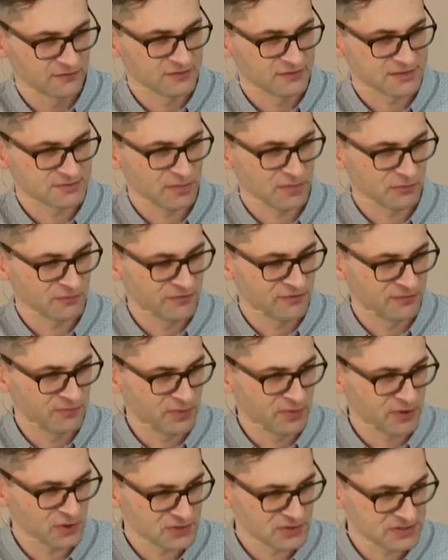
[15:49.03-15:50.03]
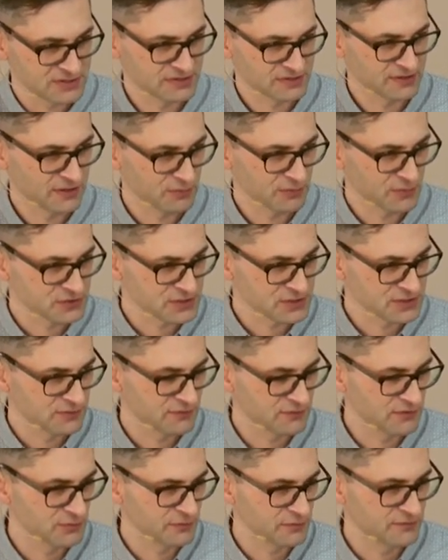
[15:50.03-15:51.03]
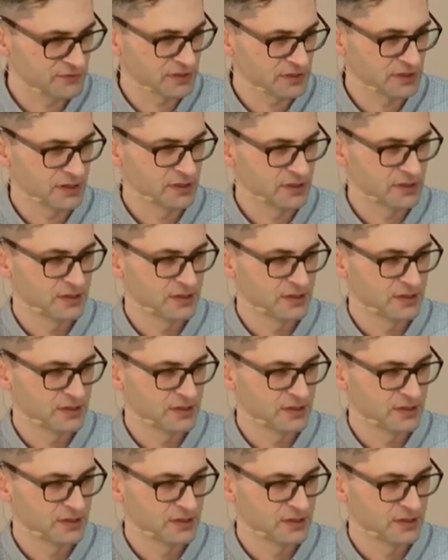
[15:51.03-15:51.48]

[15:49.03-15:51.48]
Więc mamy wprost nam Boże Słowo mówi,